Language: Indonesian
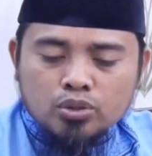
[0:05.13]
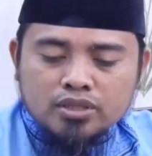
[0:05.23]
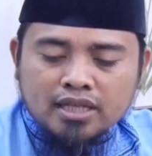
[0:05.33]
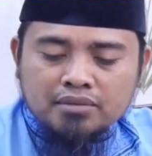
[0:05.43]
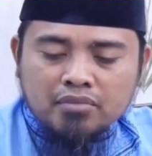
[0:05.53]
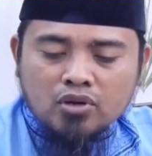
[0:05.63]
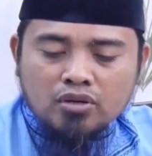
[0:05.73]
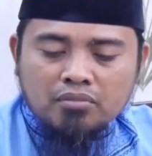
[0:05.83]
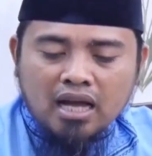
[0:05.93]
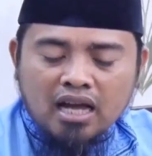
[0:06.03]
Ustadz mohon
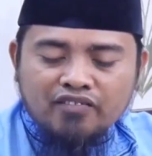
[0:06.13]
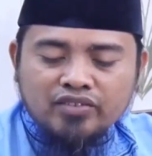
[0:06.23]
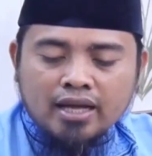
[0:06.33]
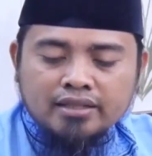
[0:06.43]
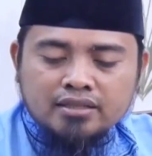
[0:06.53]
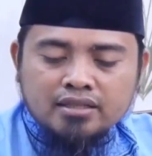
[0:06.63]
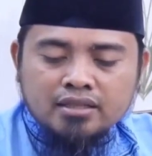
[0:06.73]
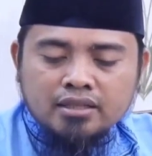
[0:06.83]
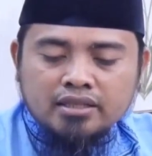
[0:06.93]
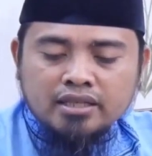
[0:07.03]
maaf
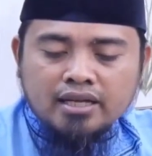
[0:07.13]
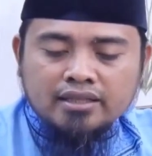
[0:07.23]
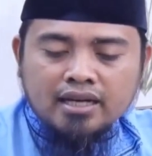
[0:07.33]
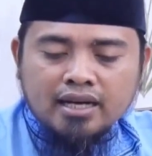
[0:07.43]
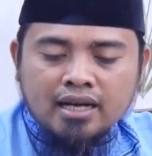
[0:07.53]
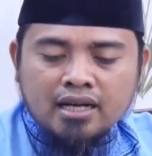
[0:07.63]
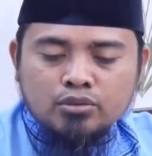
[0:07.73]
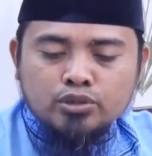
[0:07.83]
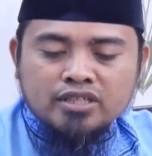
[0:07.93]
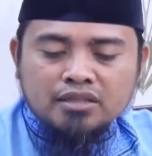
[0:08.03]
tadi dikatakan
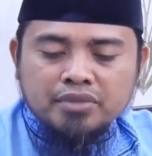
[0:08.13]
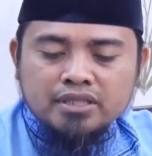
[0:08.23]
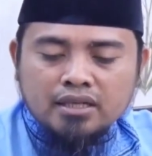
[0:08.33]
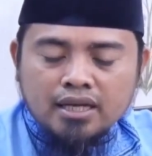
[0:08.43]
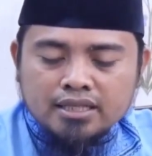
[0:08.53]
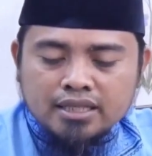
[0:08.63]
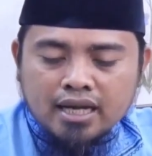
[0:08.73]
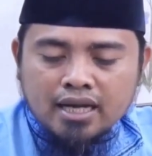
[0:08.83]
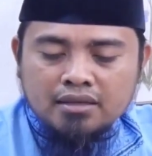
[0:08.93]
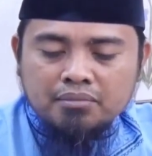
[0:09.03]
Ustadz
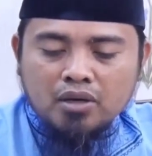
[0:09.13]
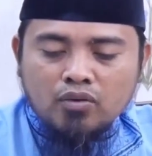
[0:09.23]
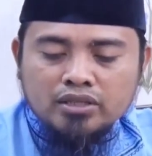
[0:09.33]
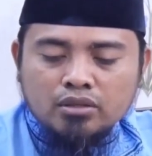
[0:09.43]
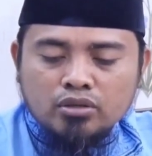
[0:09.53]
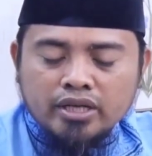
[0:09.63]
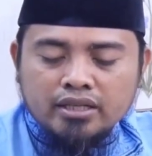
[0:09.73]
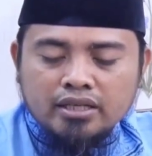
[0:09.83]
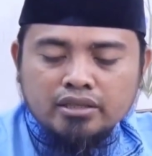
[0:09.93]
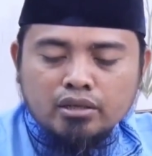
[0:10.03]
menjelaskan bahwa tauhid
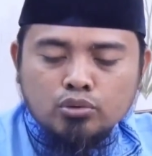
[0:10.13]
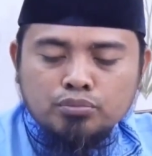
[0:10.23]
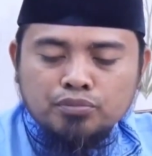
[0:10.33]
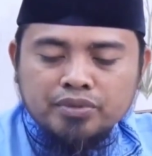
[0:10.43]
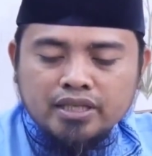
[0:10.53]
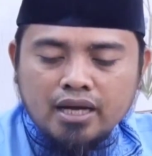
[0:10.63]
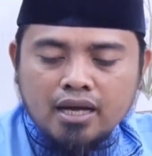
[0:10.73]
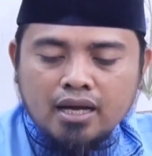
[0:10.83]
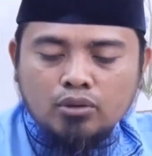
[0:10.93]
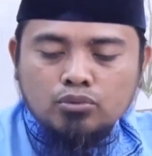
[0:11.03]
ada rububiyah,